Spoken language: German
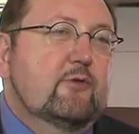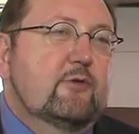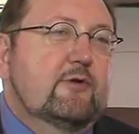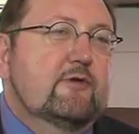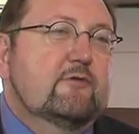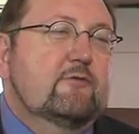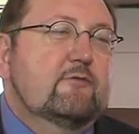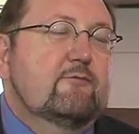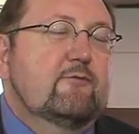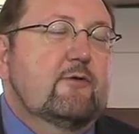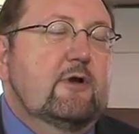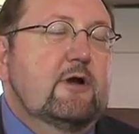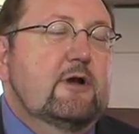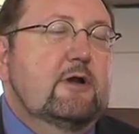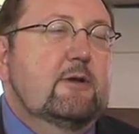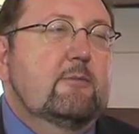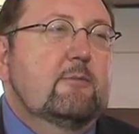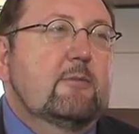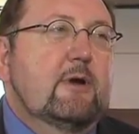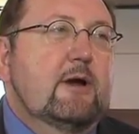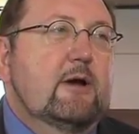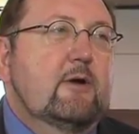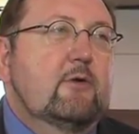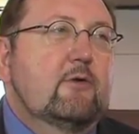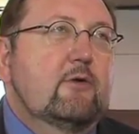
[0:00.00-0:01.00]
Deusel vor
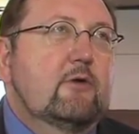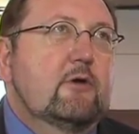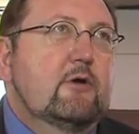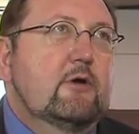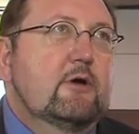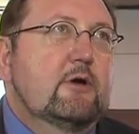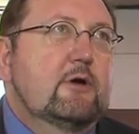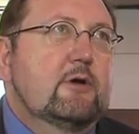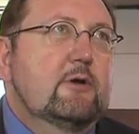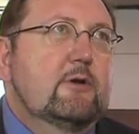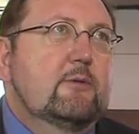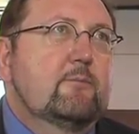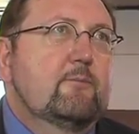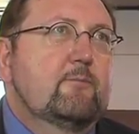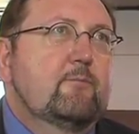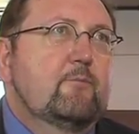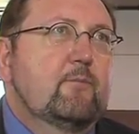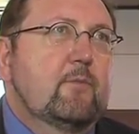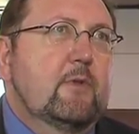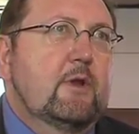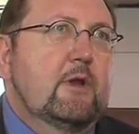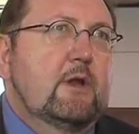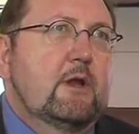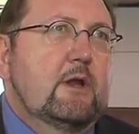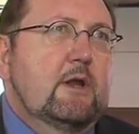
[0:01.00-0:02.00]
allem auch ähm,
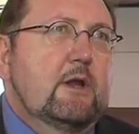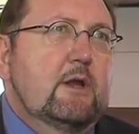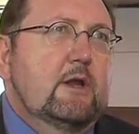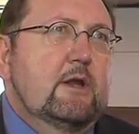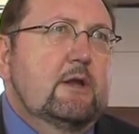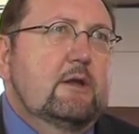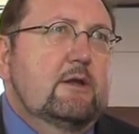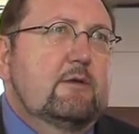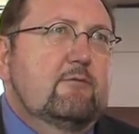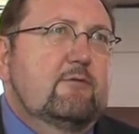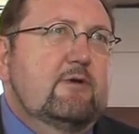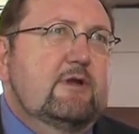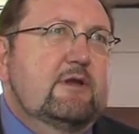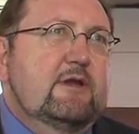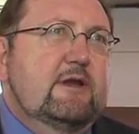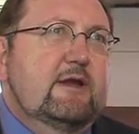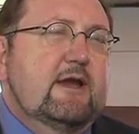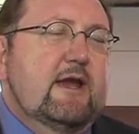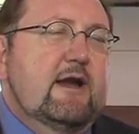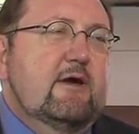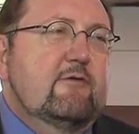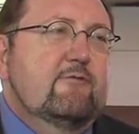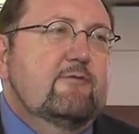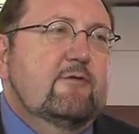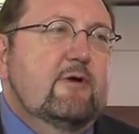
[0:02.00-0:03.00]
eine
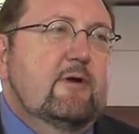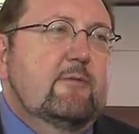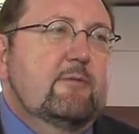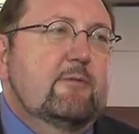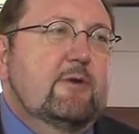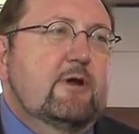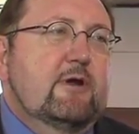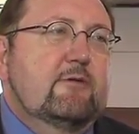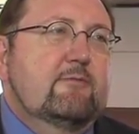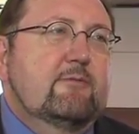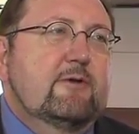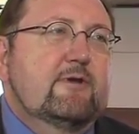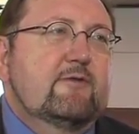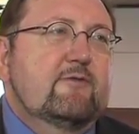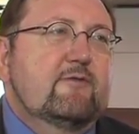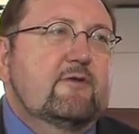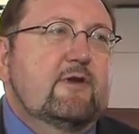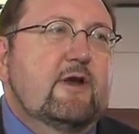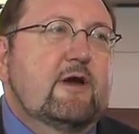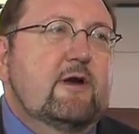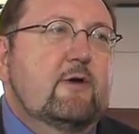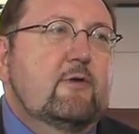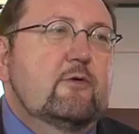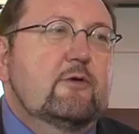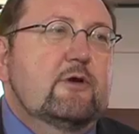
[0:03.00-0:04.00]
wichtige Aufgabe hat, weil
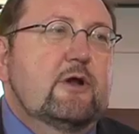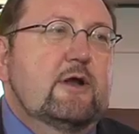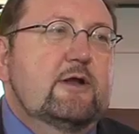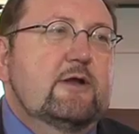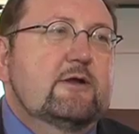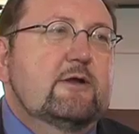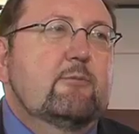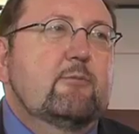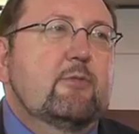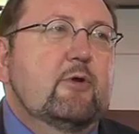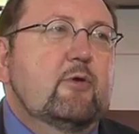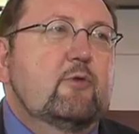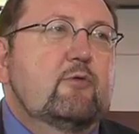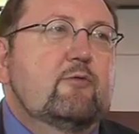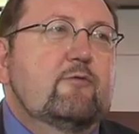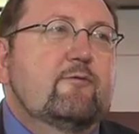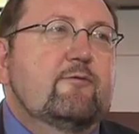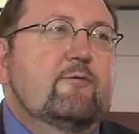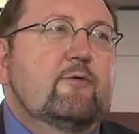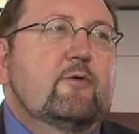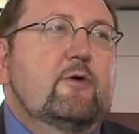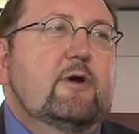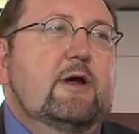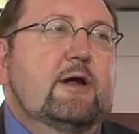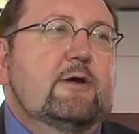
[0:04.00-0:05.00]
sie ja auch einen anderen
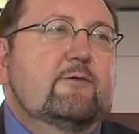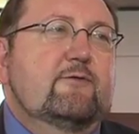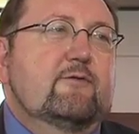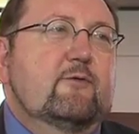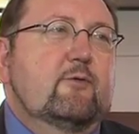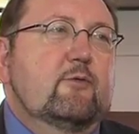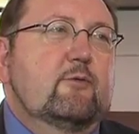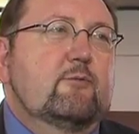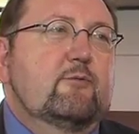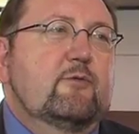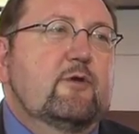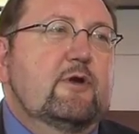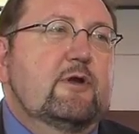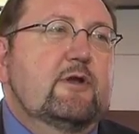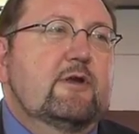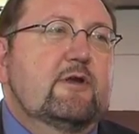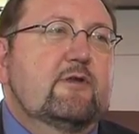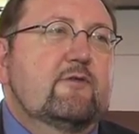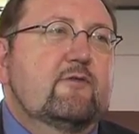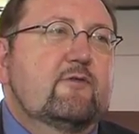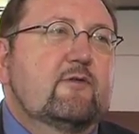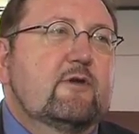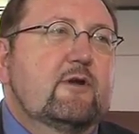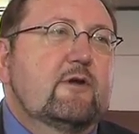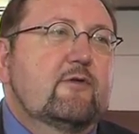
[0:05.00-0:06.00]
Beruf noch ausgeübt hat,
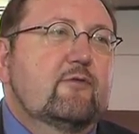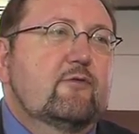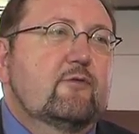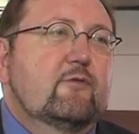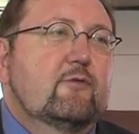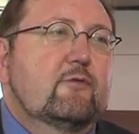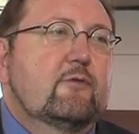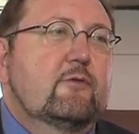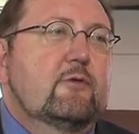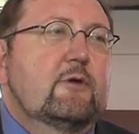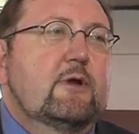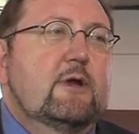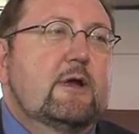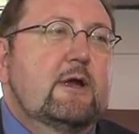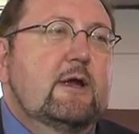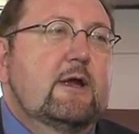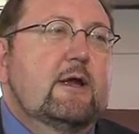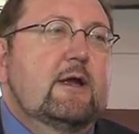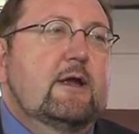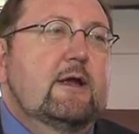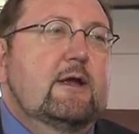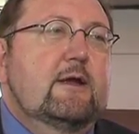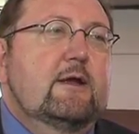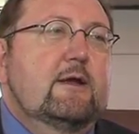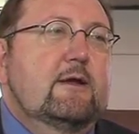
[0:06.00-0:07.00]
dass sie also
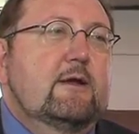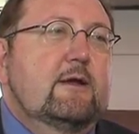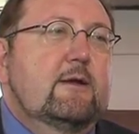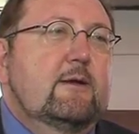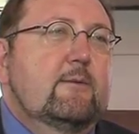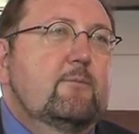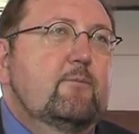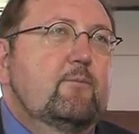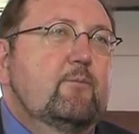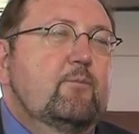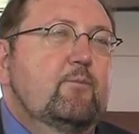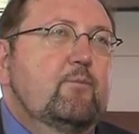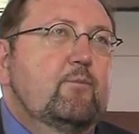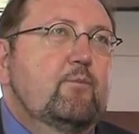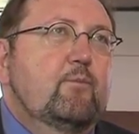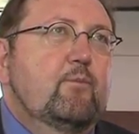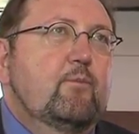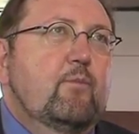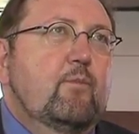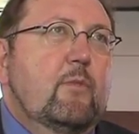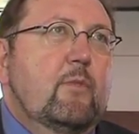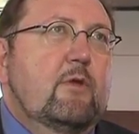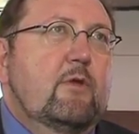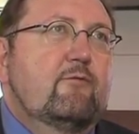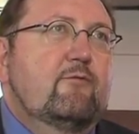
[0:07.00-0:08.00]

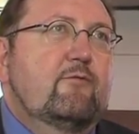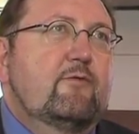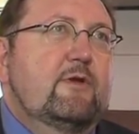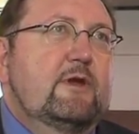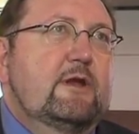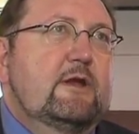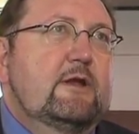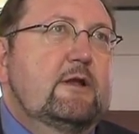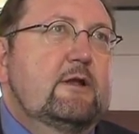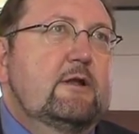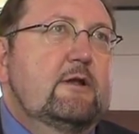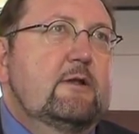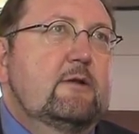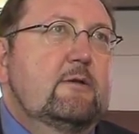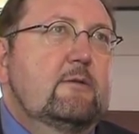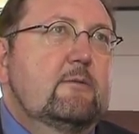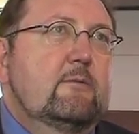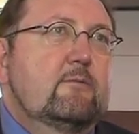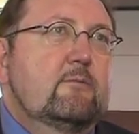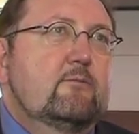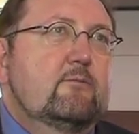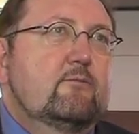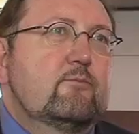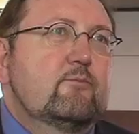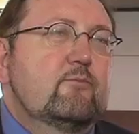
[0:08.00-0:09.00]
ähm, viel
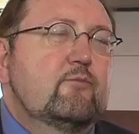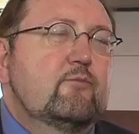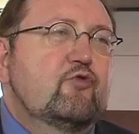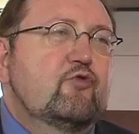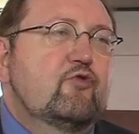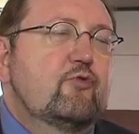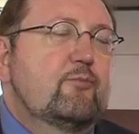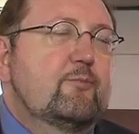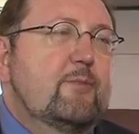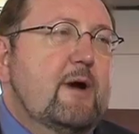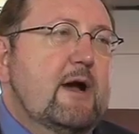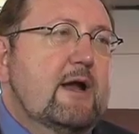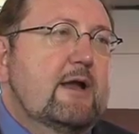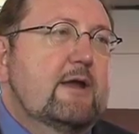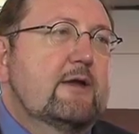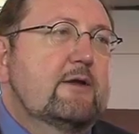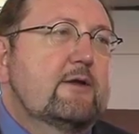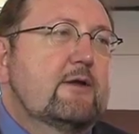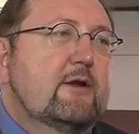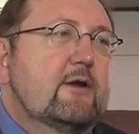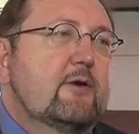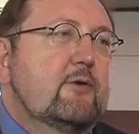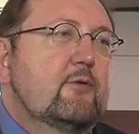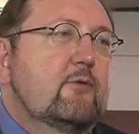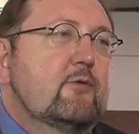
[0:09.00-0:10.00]

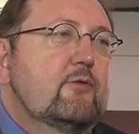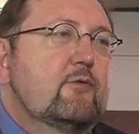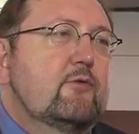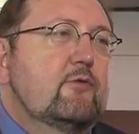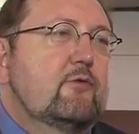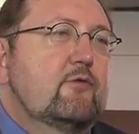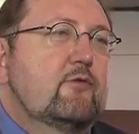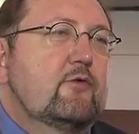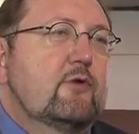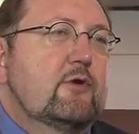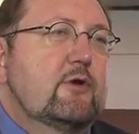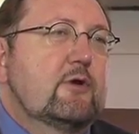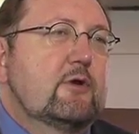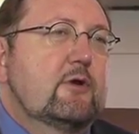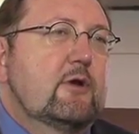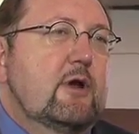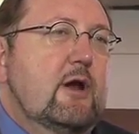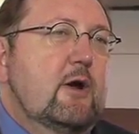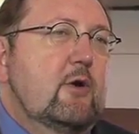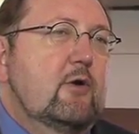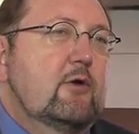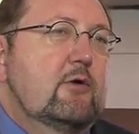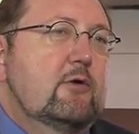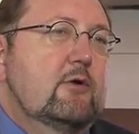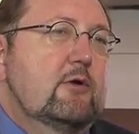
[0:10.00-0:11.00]
zupackender und äh,
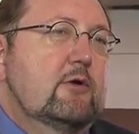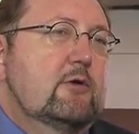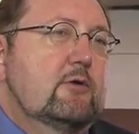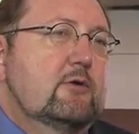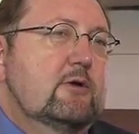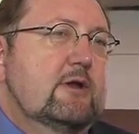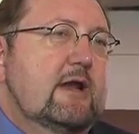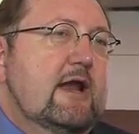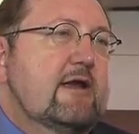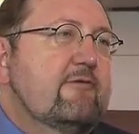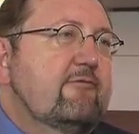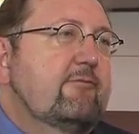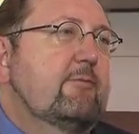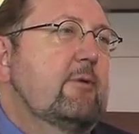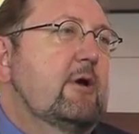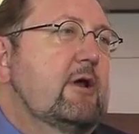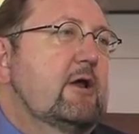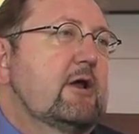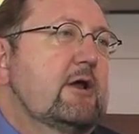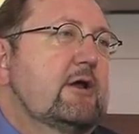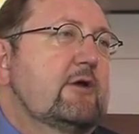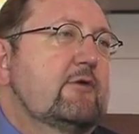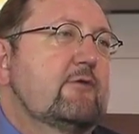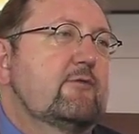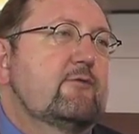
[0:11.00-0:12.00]
auch äh,
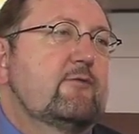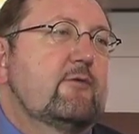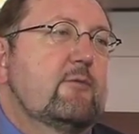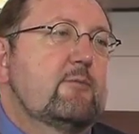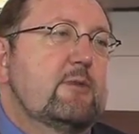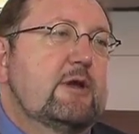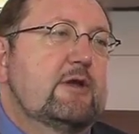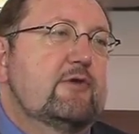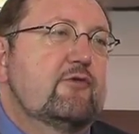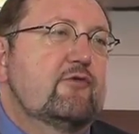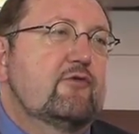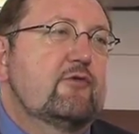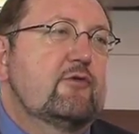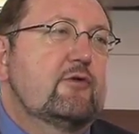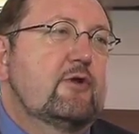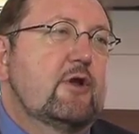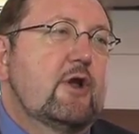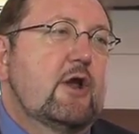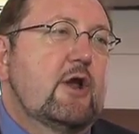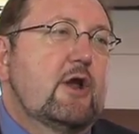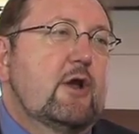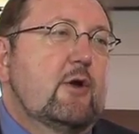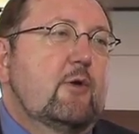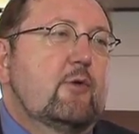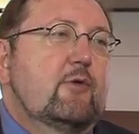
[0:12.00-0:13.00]
greifbarer ist für Menschen
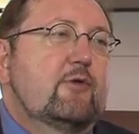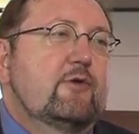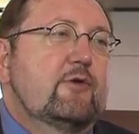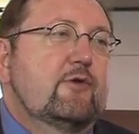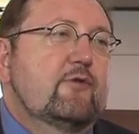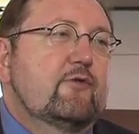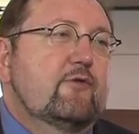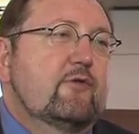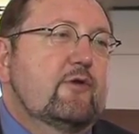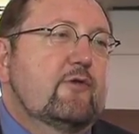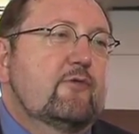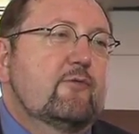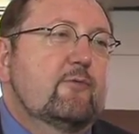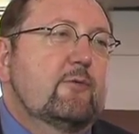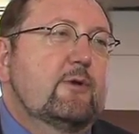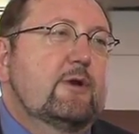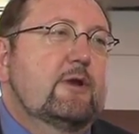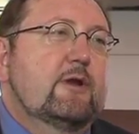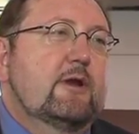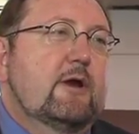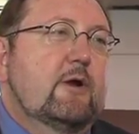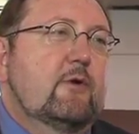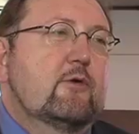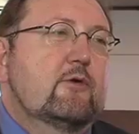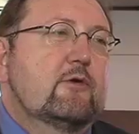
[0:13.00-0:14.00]
und dass
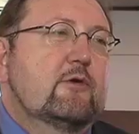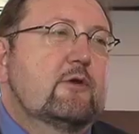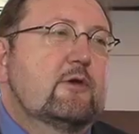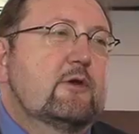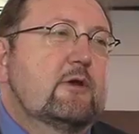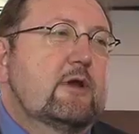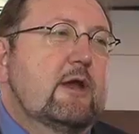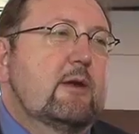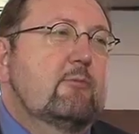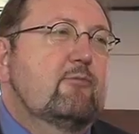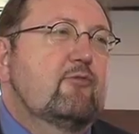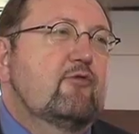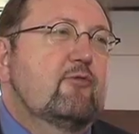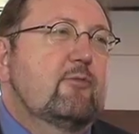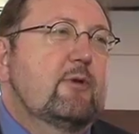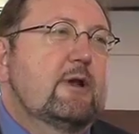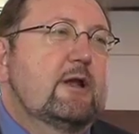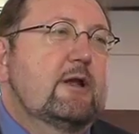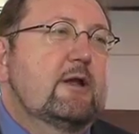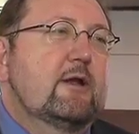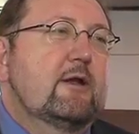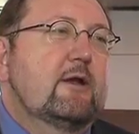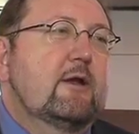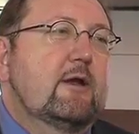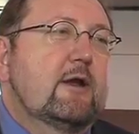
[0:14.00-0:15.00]
deswegen auch die
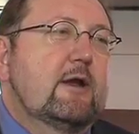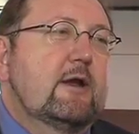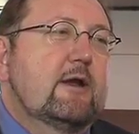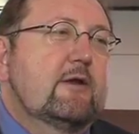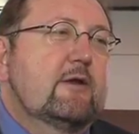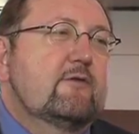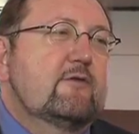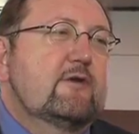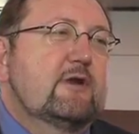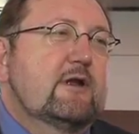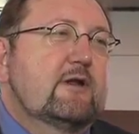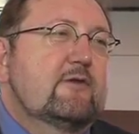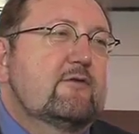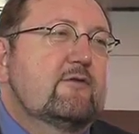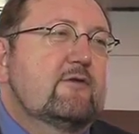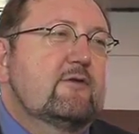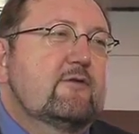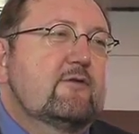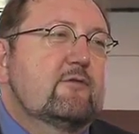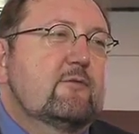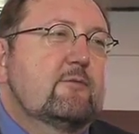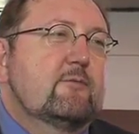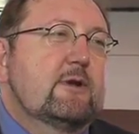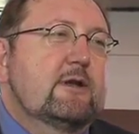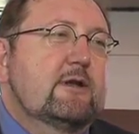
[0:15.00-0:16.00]
Hemmschwelle, sich an
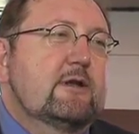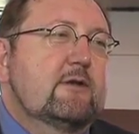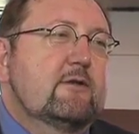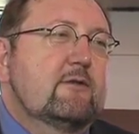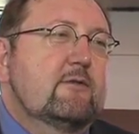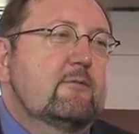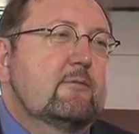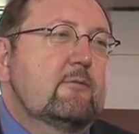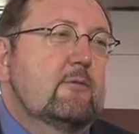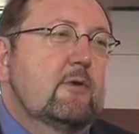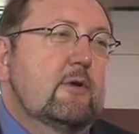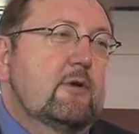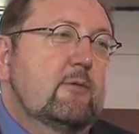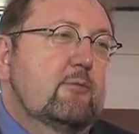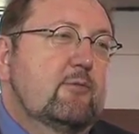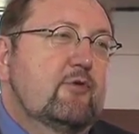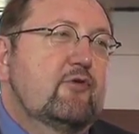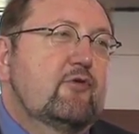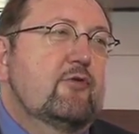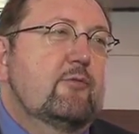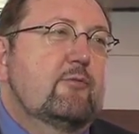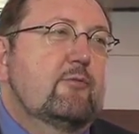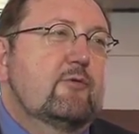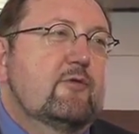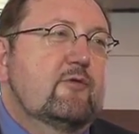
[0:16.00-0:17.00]
Sie zu wenden, äh,
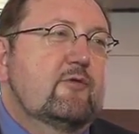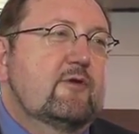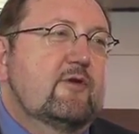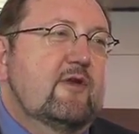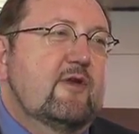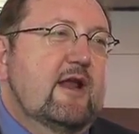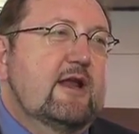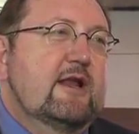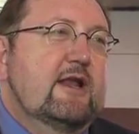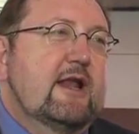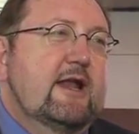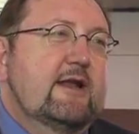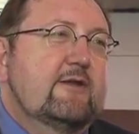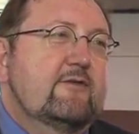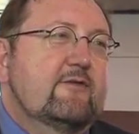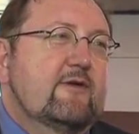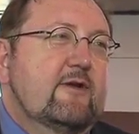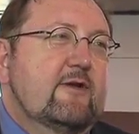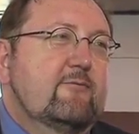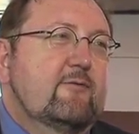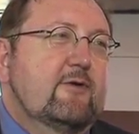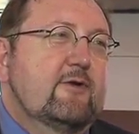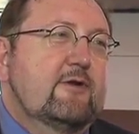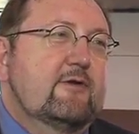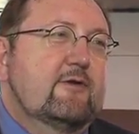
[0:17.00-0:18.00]
bestimmt sehr klein
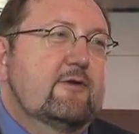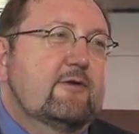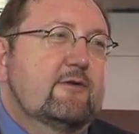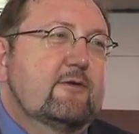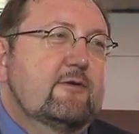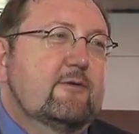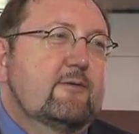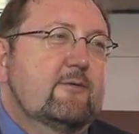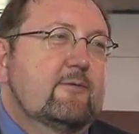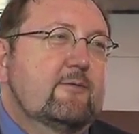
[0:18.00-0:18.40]
sein wird.